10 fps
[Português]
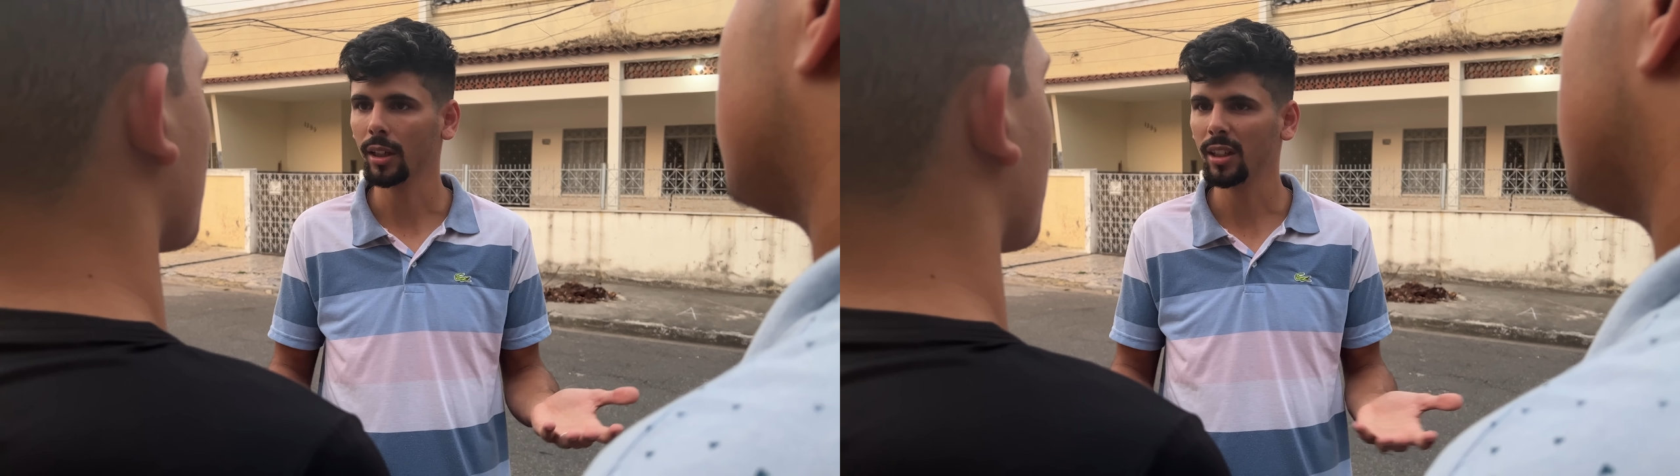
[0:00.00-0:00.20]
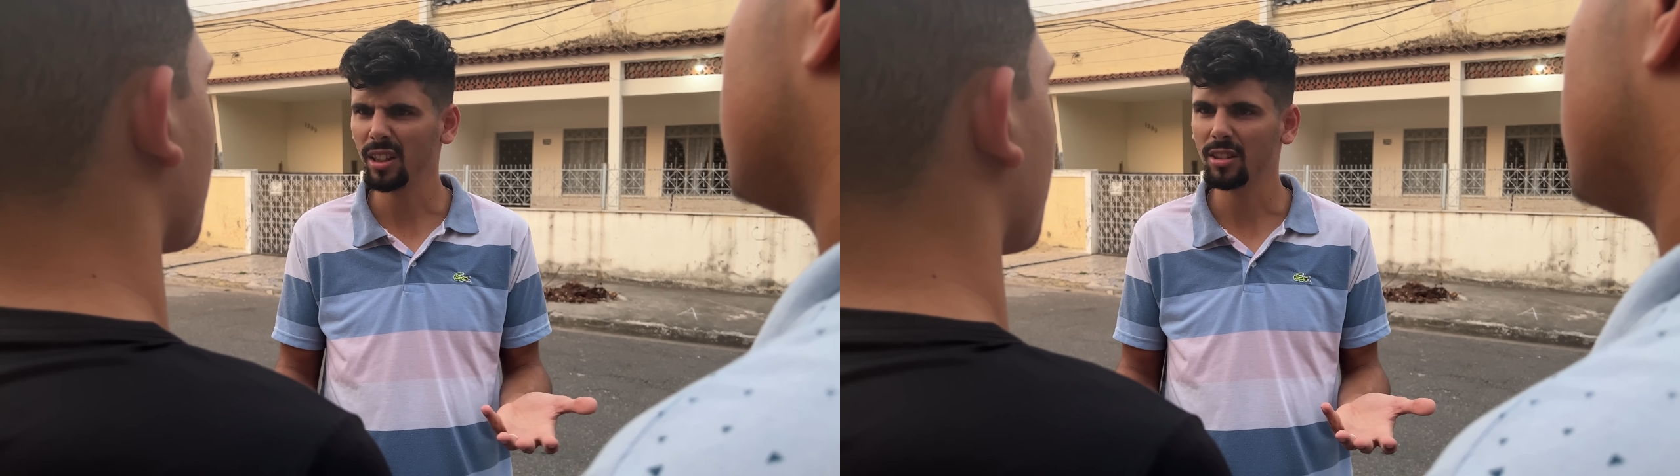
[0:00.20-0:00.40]

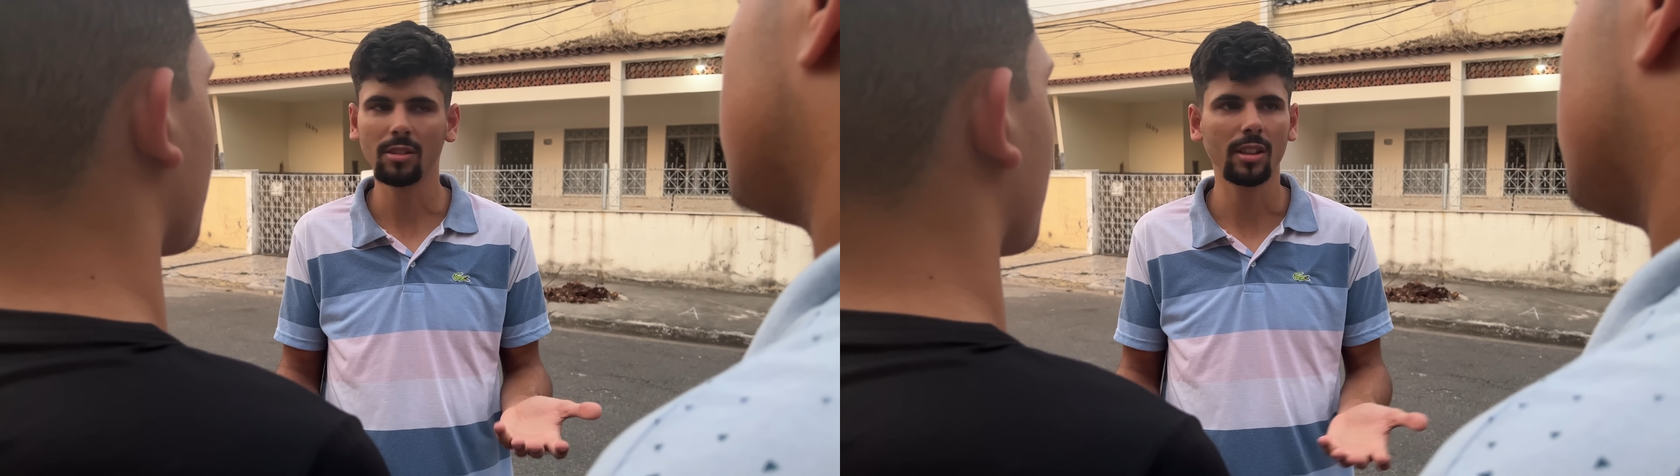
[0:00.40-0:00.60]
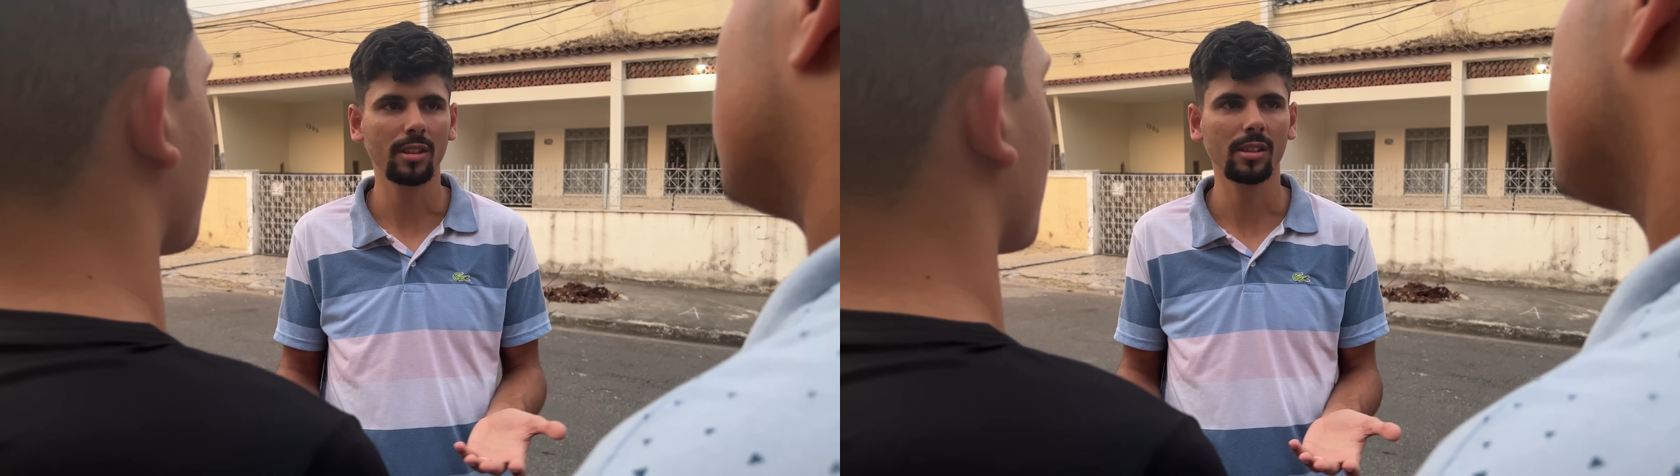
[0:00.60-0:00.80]
15,
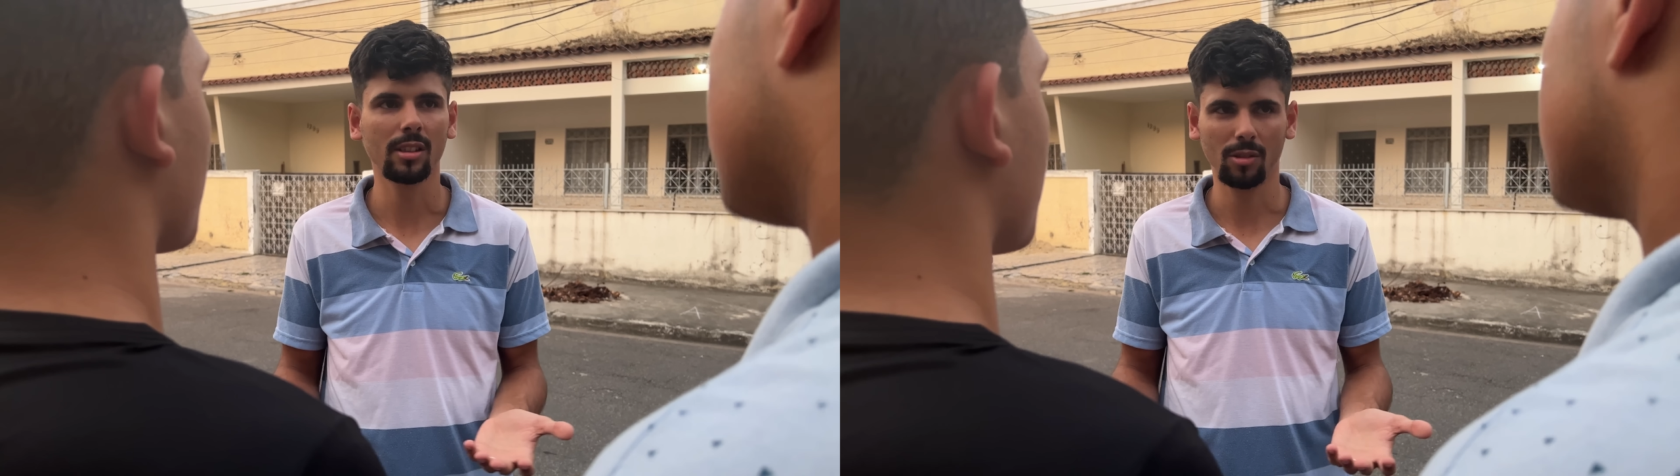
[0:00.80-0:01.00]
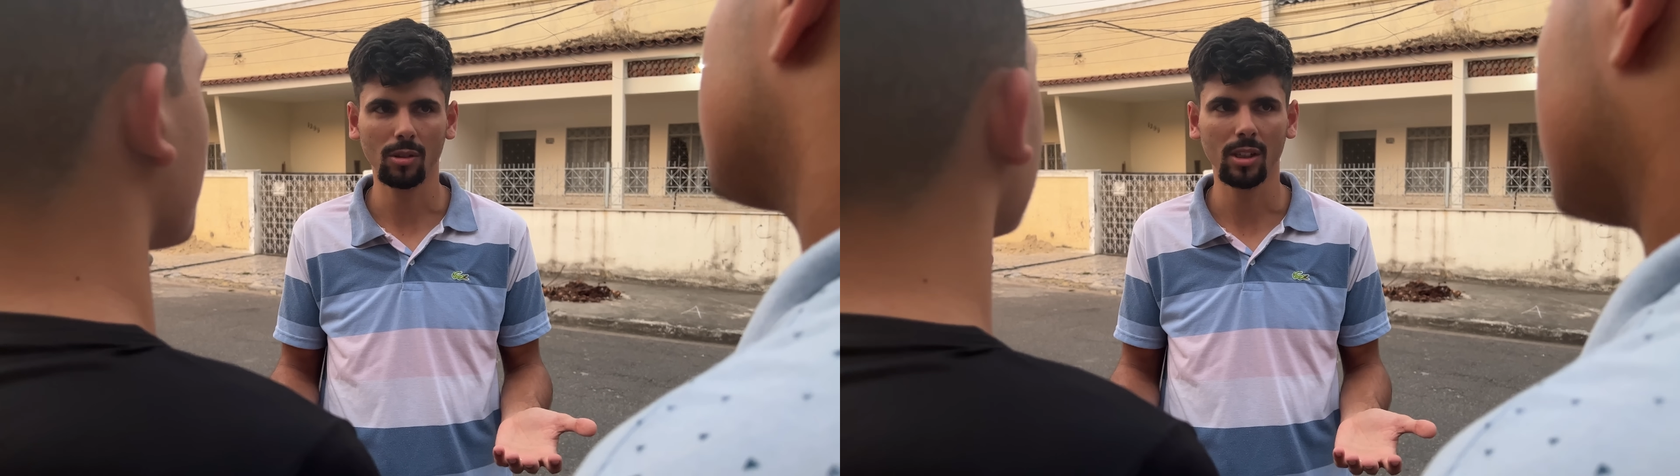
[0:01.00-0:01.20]
16
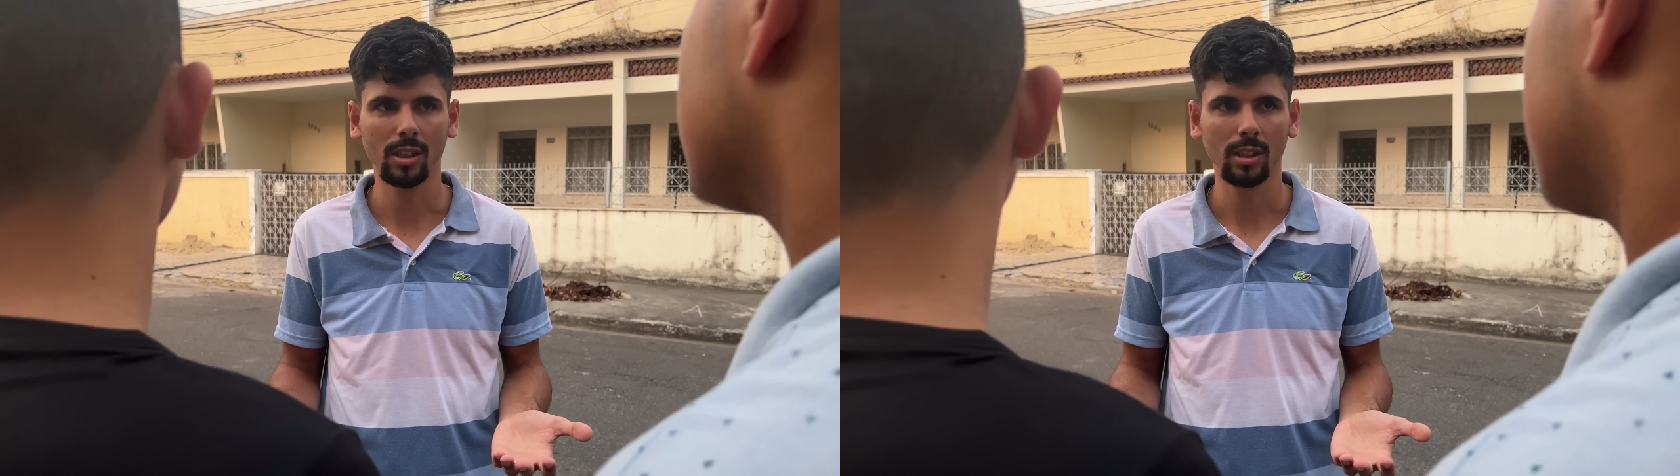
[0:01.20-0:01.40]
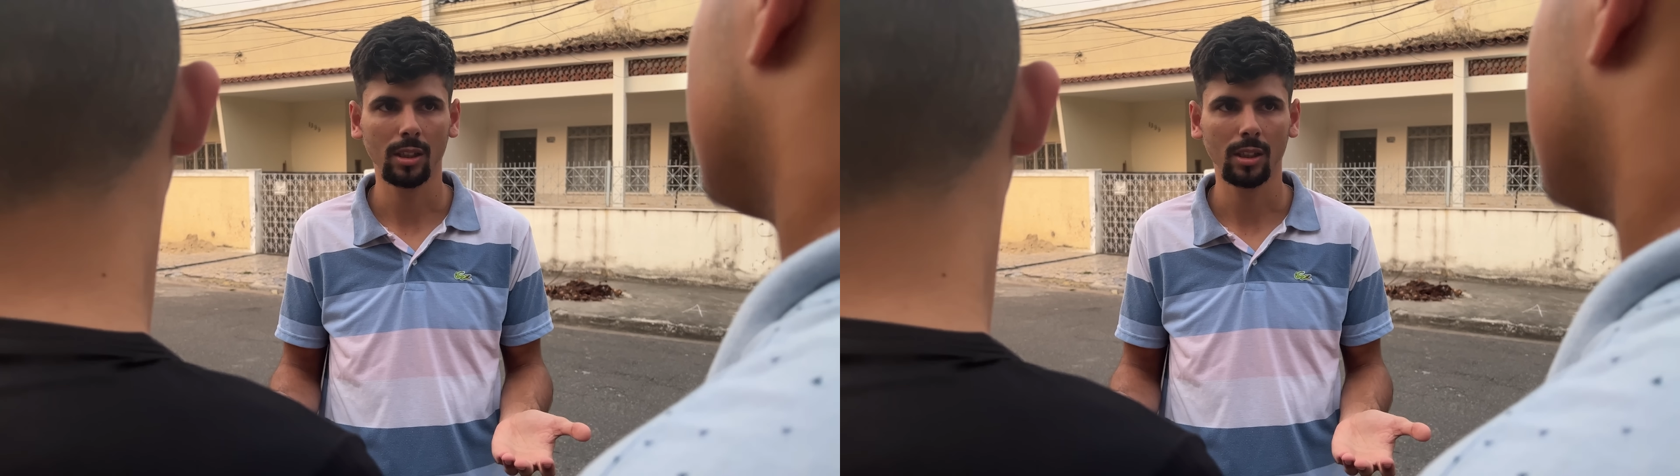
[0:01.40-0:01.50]
anos hoje?